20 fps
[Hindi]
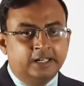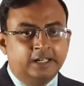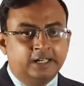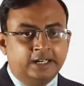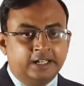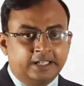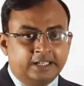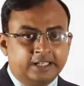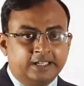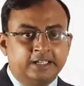
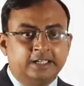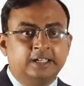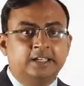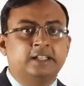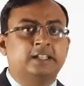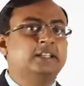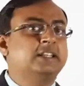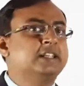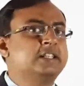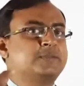लेकिन
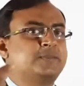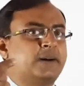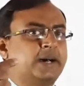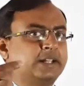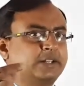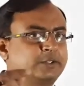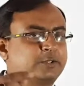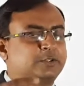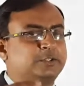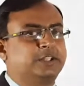इस
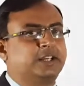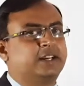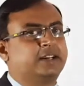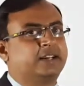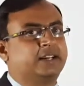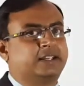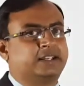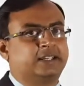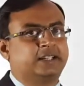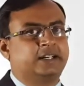बात को
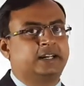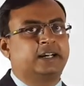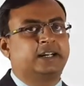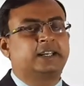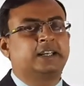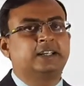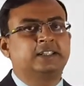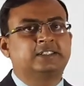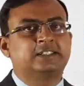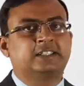ध्यान रखिएगा
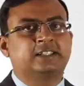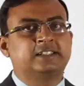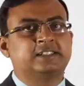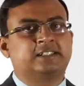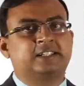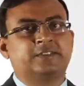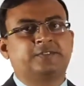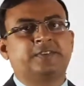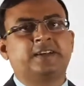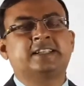कि जनरल
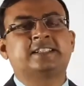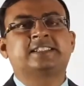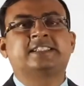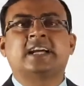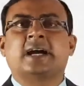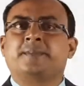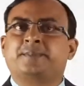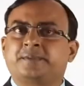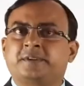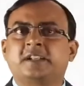सिर्फ एक
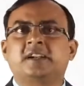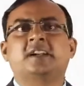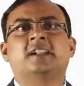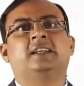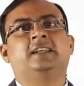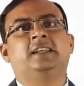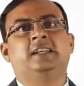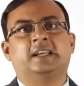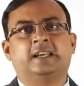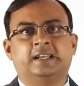चैप्टर
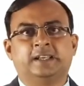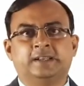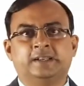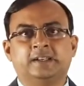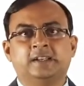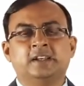नहीं है